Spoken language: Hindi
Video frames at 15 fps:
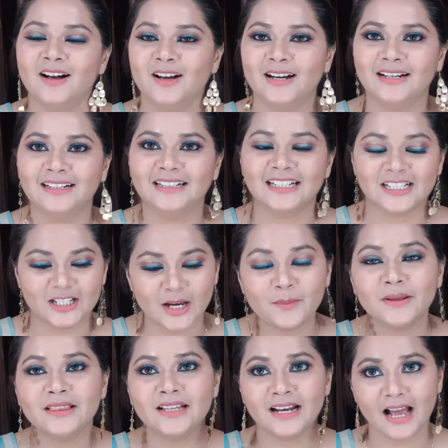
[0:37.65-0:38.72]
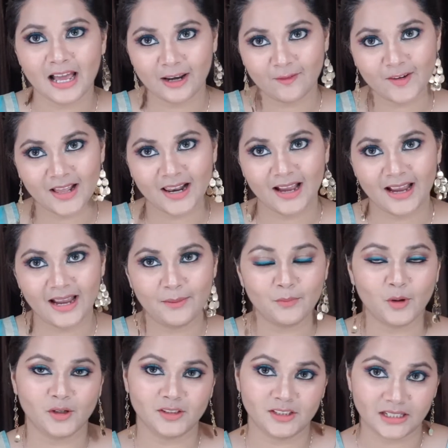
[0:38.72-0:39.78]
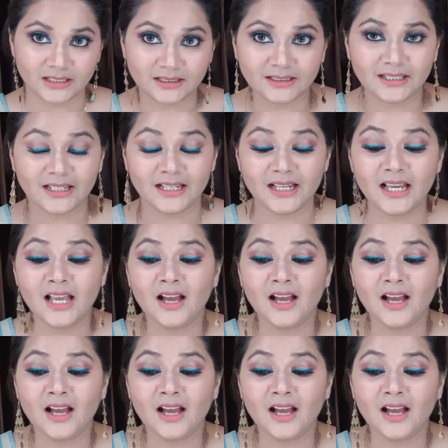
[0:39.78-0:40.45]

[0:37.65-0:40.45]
और रक्षाबंधन आने वाला है बहुत जल्दी